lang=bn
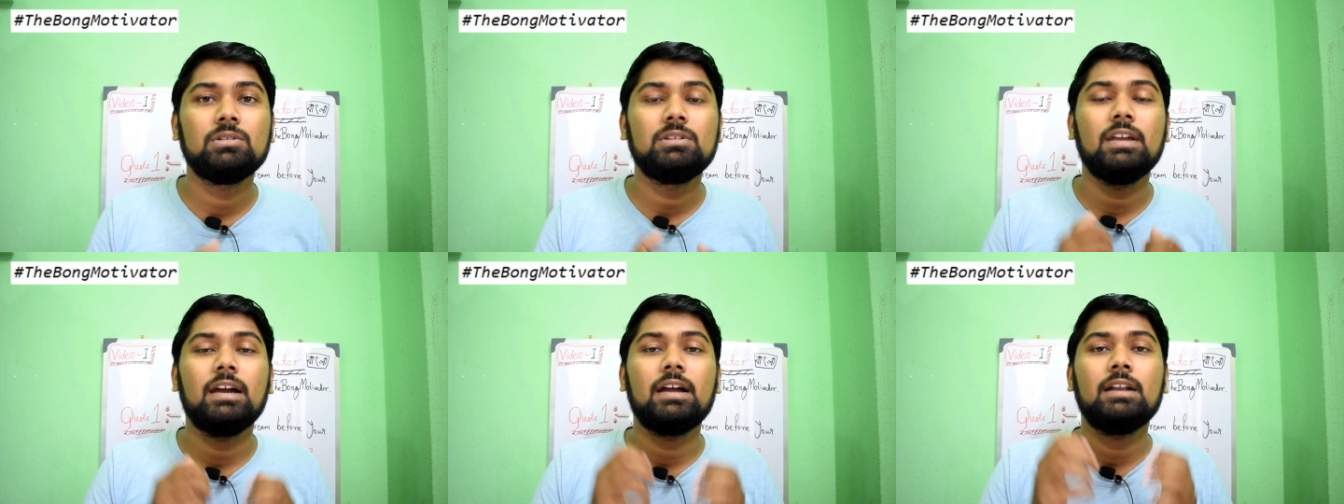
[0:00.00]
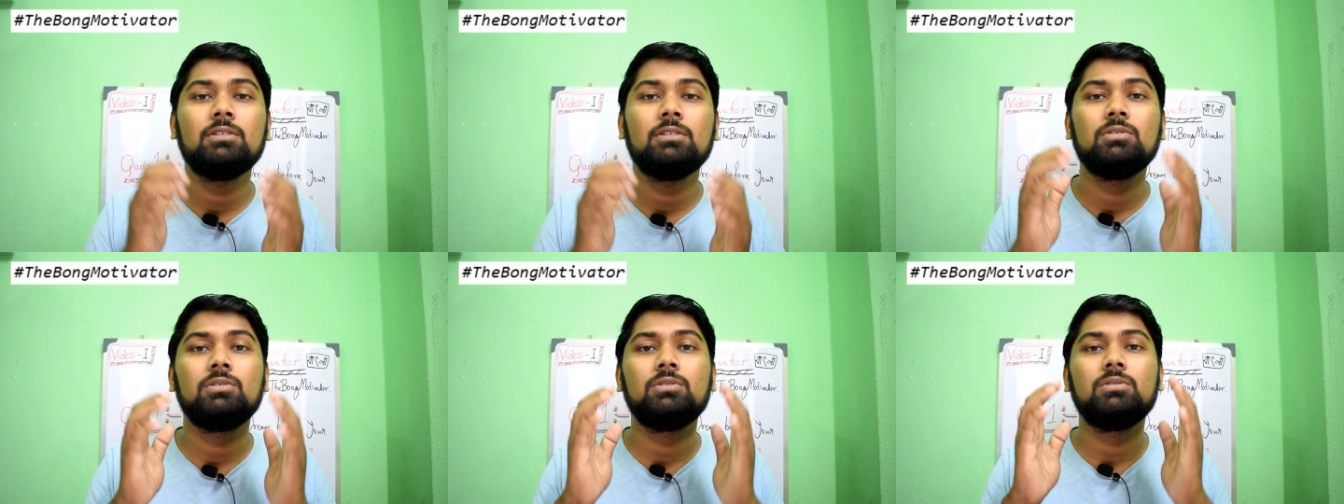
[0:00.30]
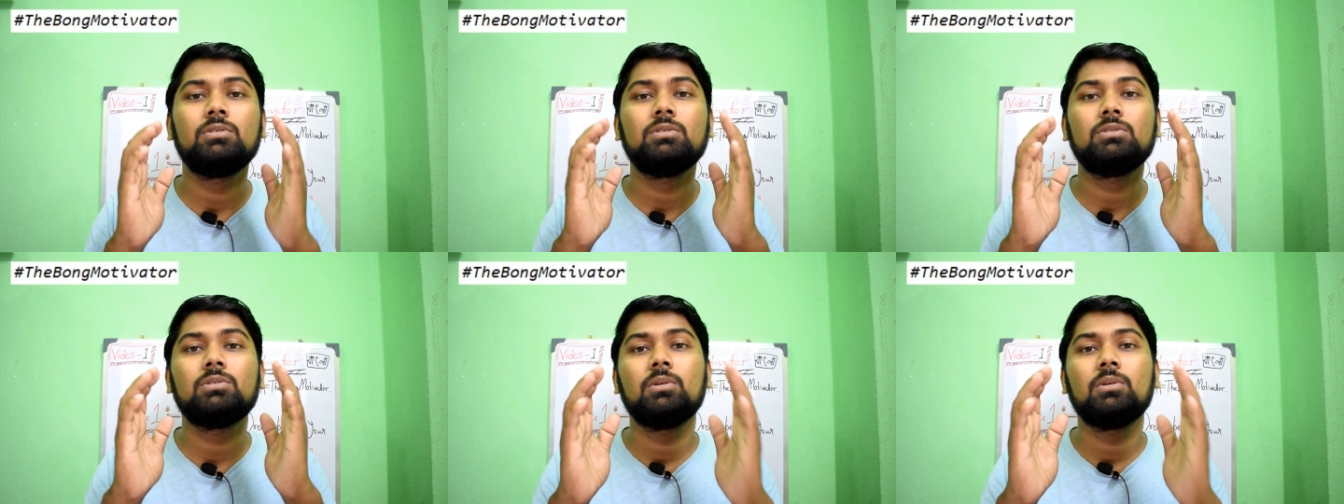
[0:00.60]
যার
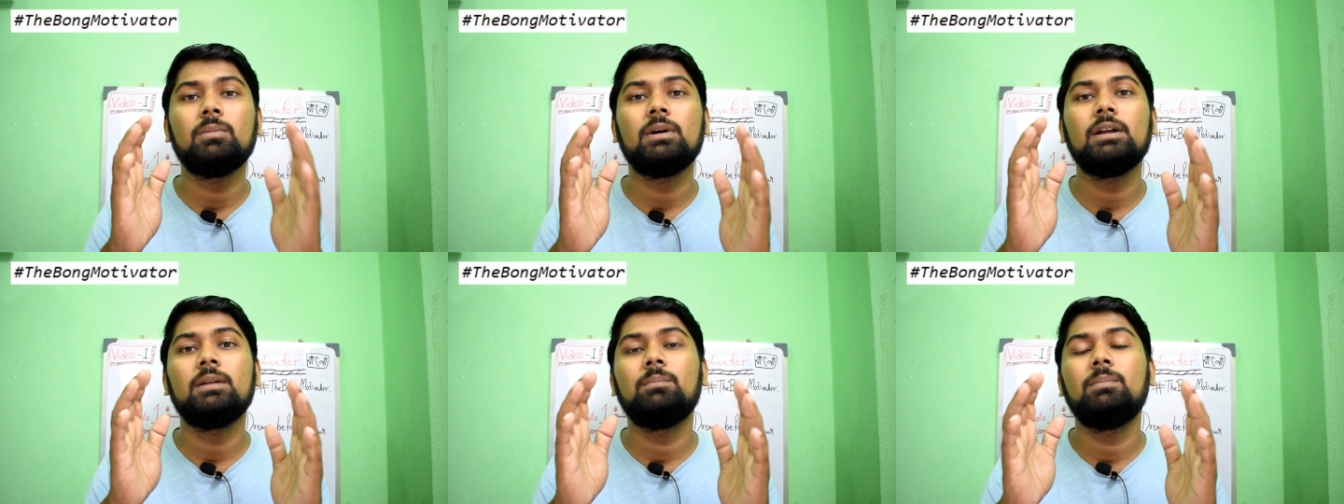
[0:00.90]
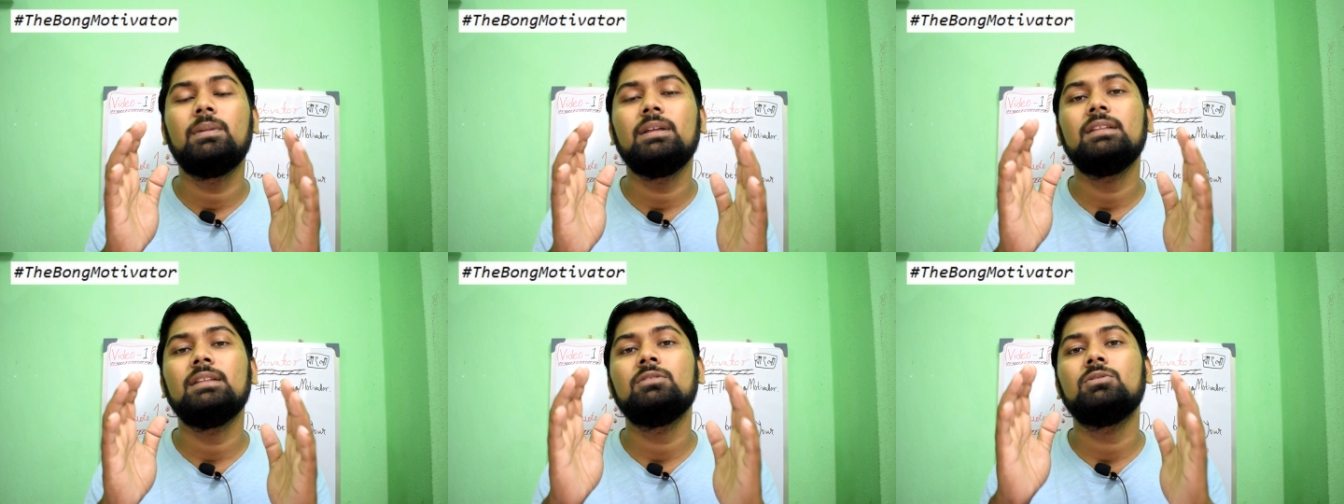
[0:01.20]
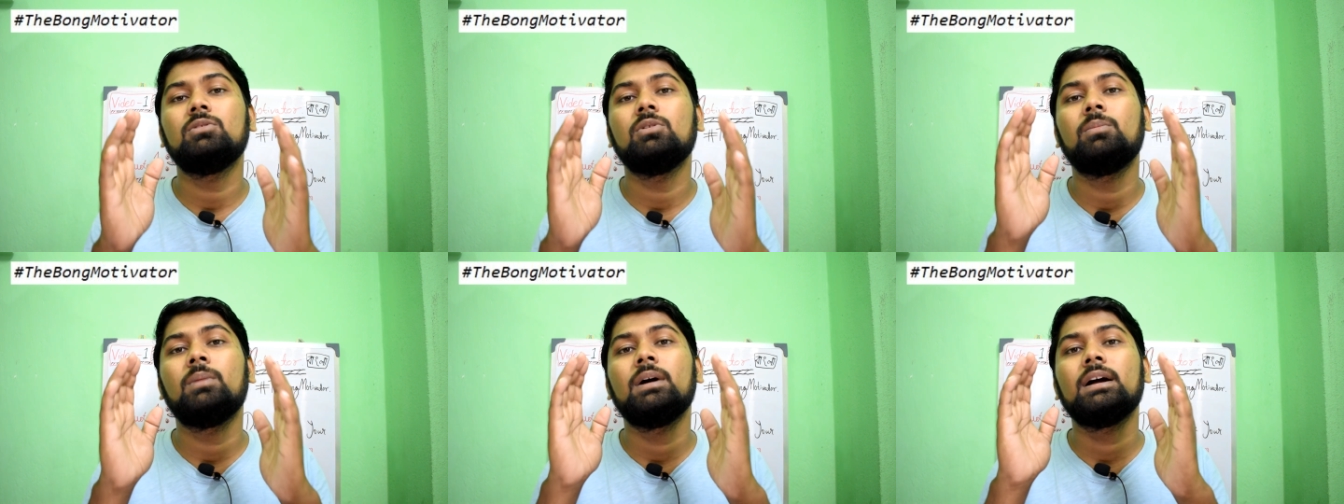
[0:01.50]
জন্য তোমার ব্রেন
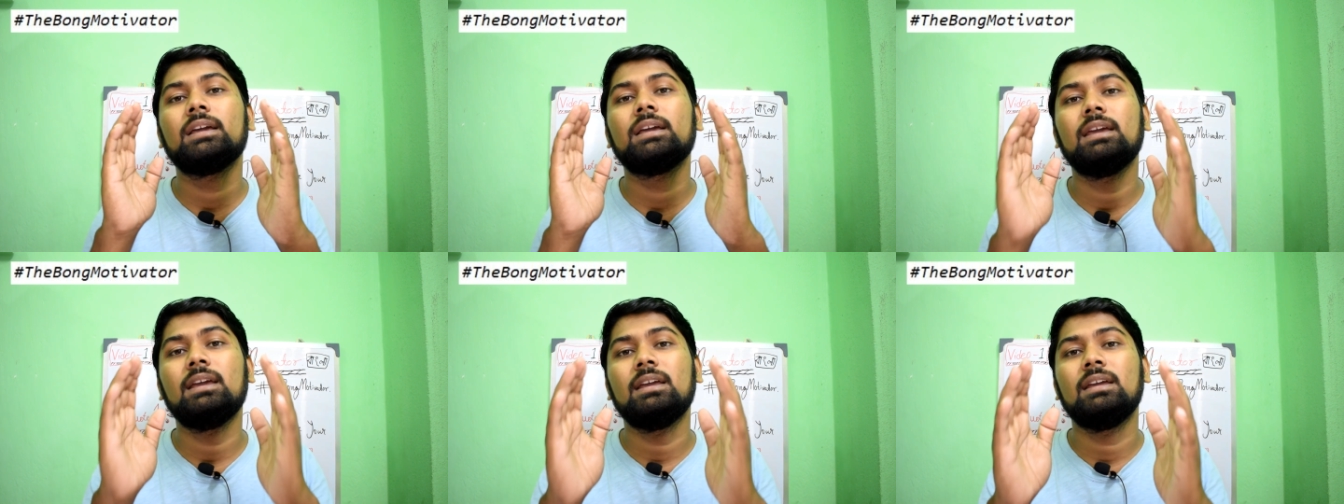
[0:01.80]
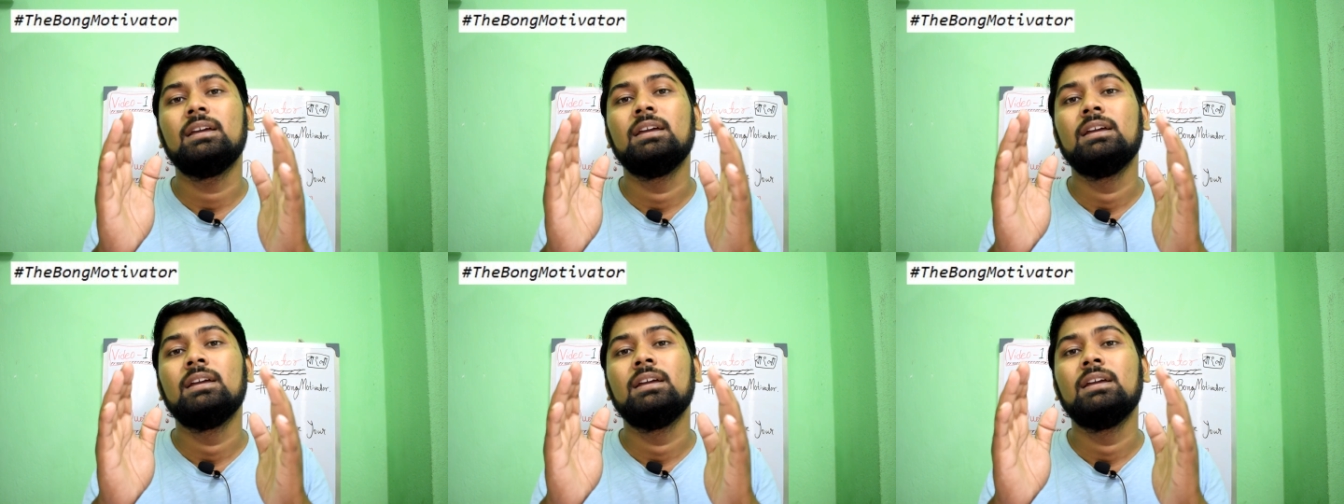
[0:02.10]
তোমাকে